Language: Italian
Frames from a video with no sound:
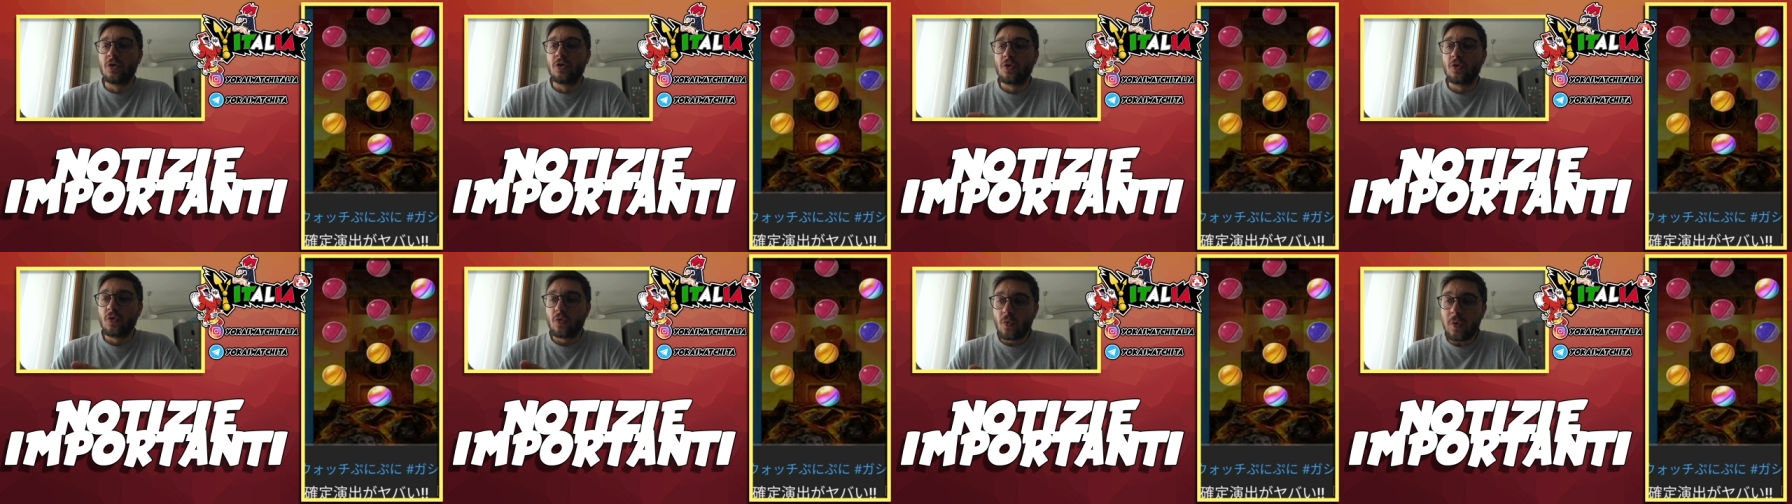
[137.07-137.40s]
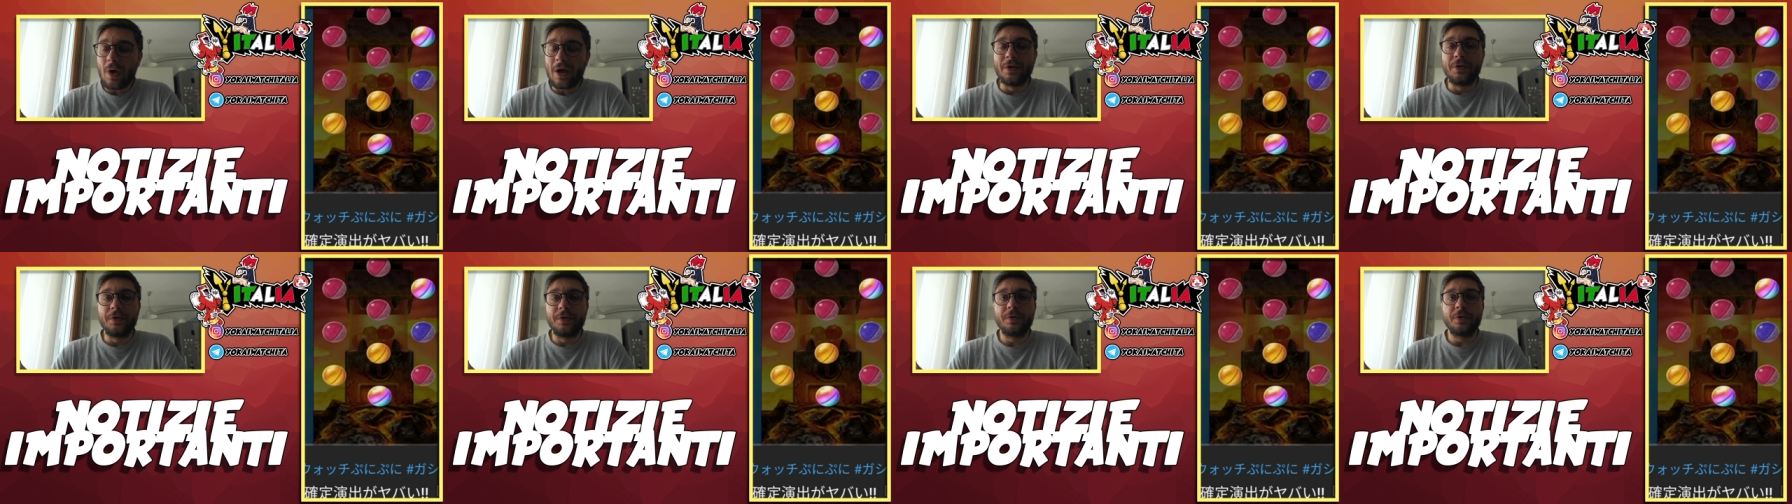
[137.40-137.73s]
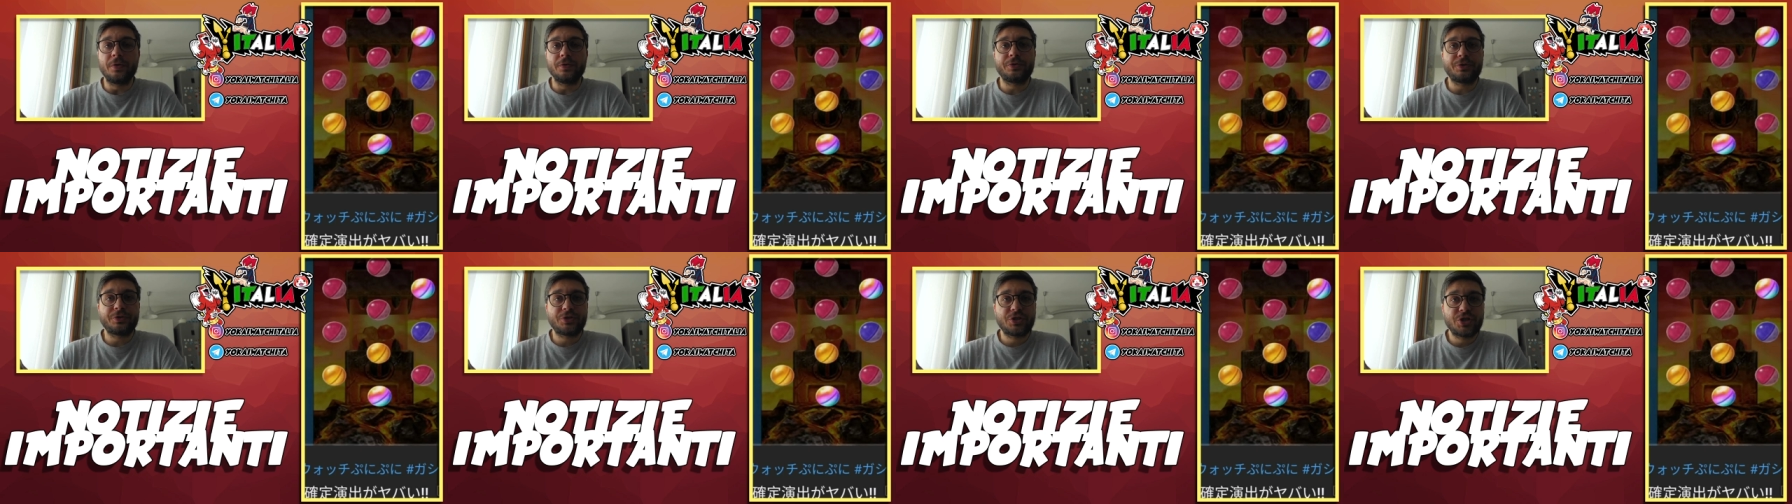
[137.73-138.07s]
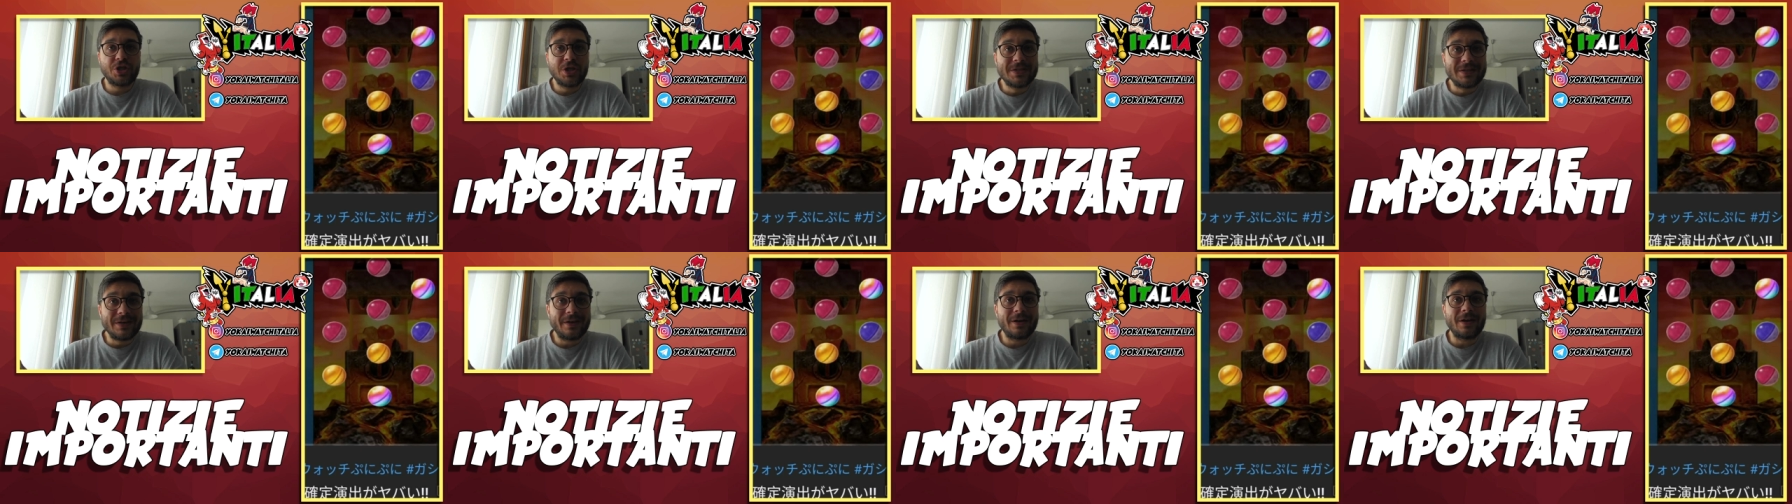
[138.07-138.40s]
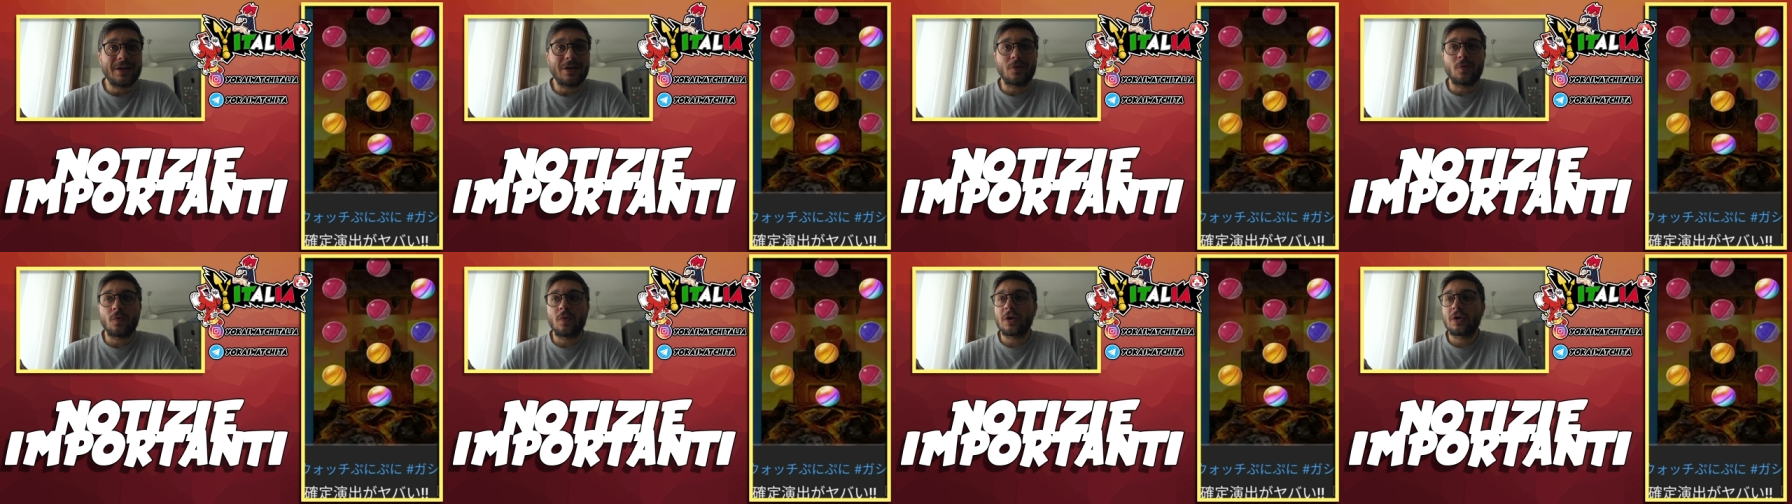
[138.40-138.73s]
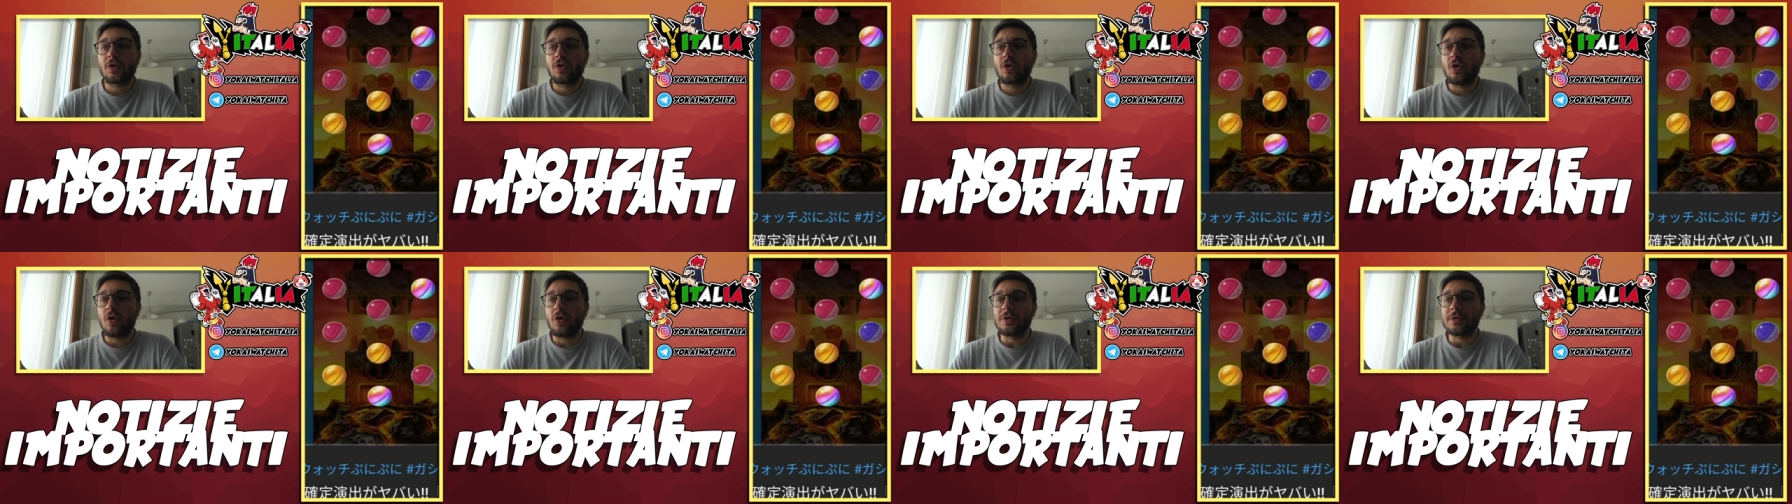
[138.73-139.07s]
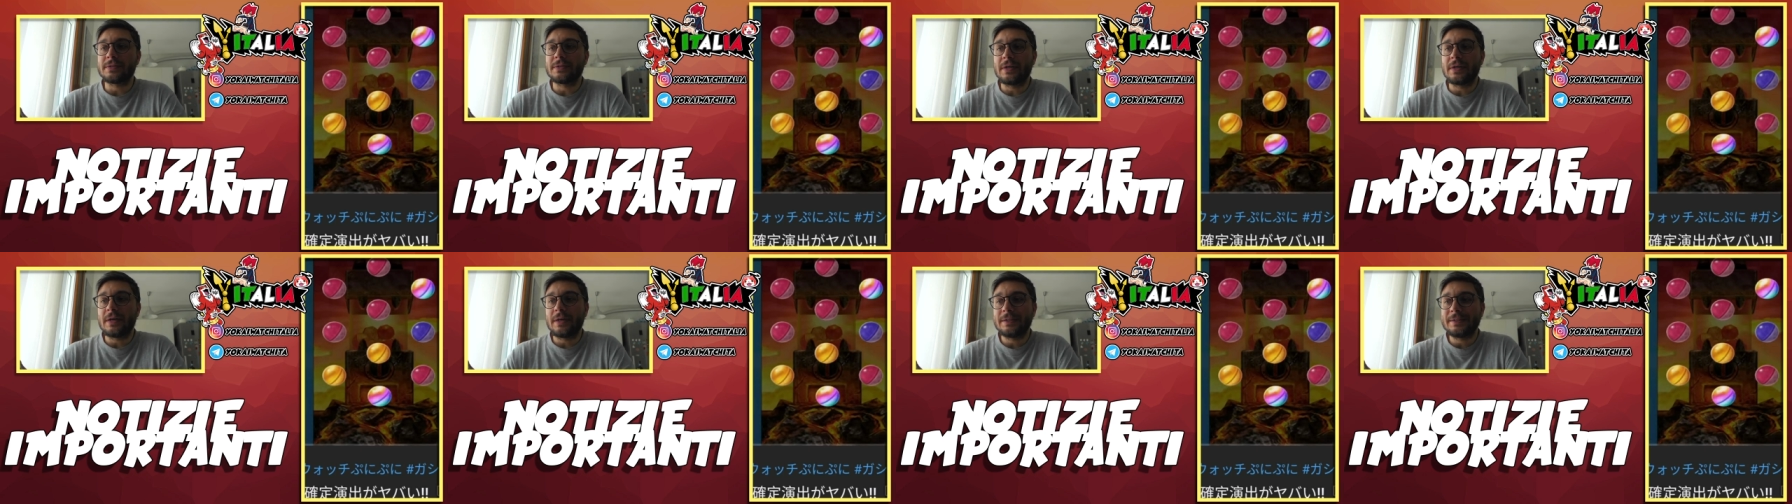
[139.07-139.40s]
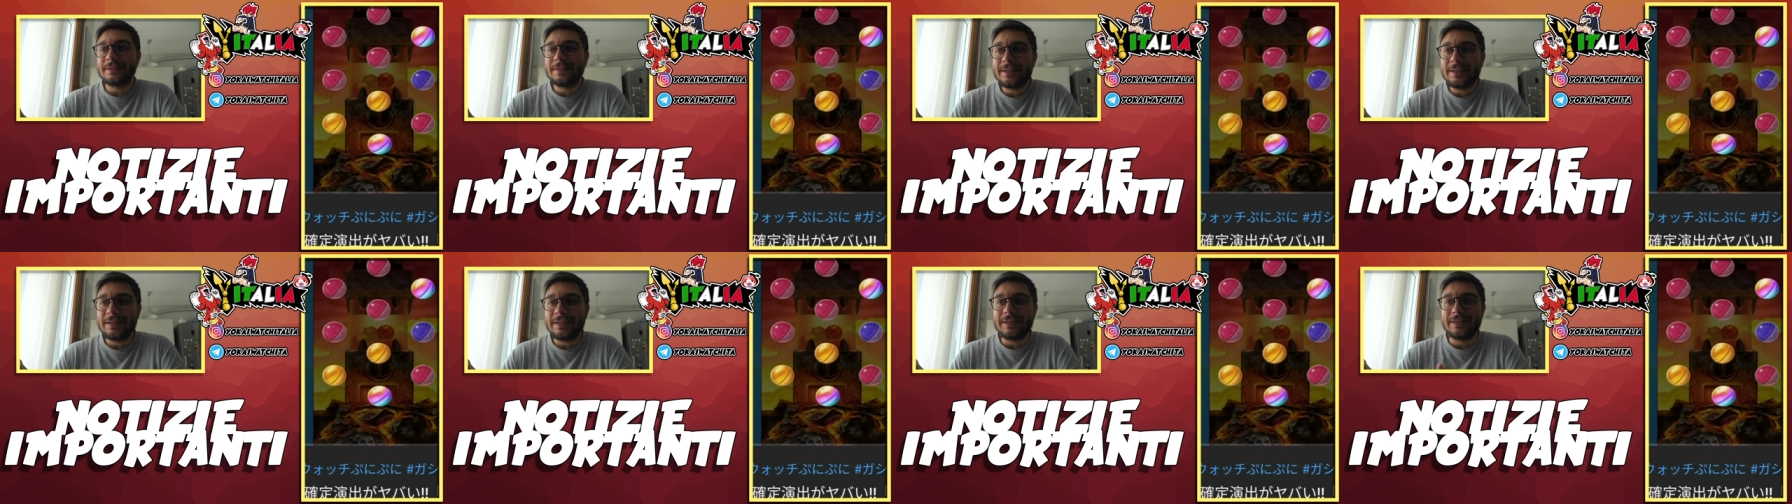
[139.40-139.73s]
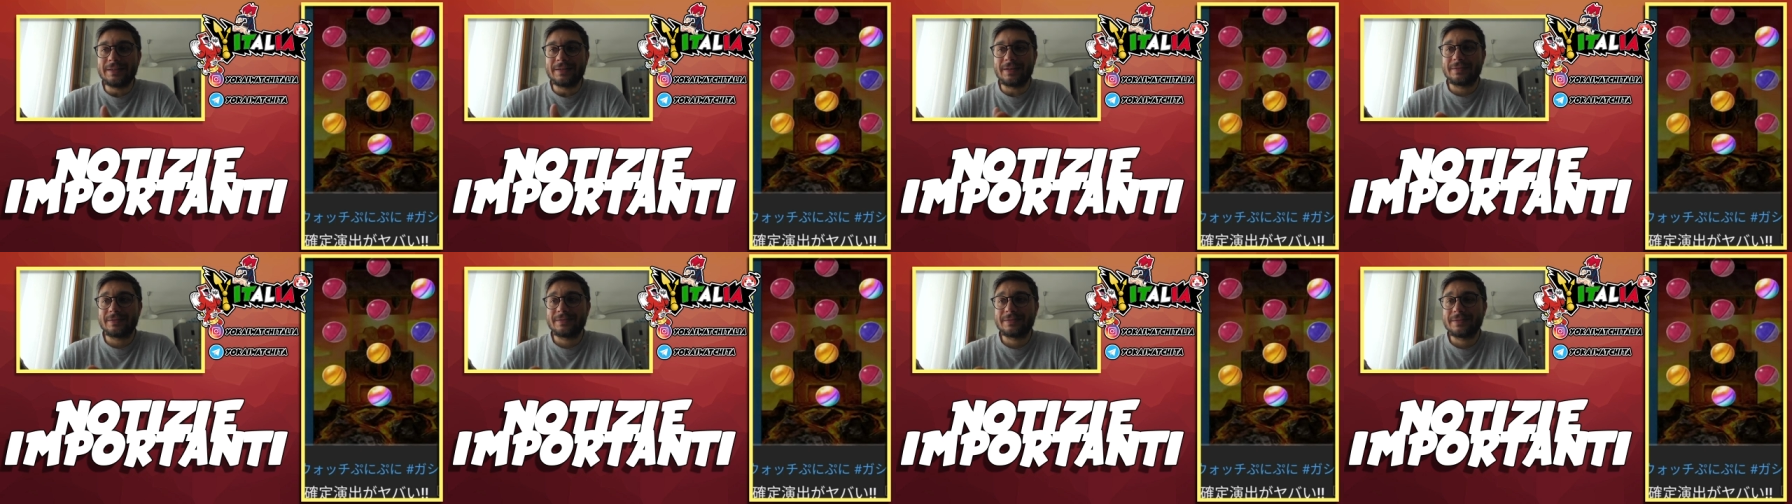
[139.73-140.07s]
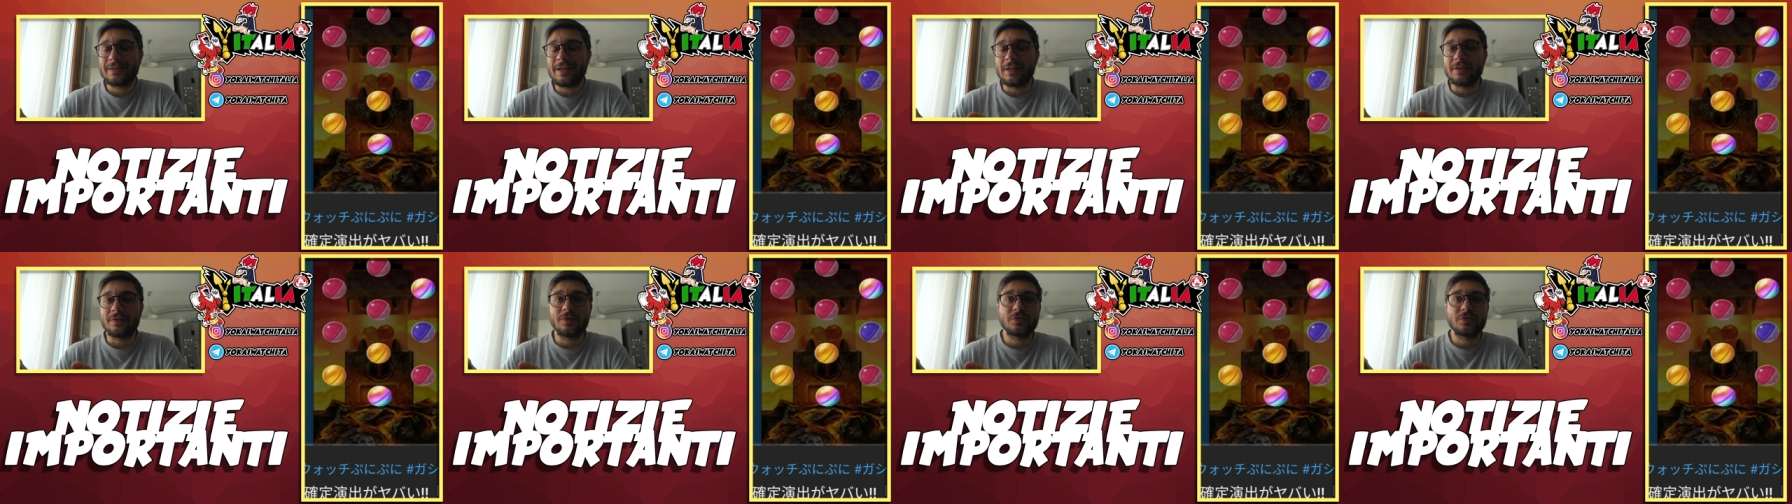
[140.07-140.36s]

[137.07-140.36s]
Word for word: Quando ci sarà qualcosa di interessante,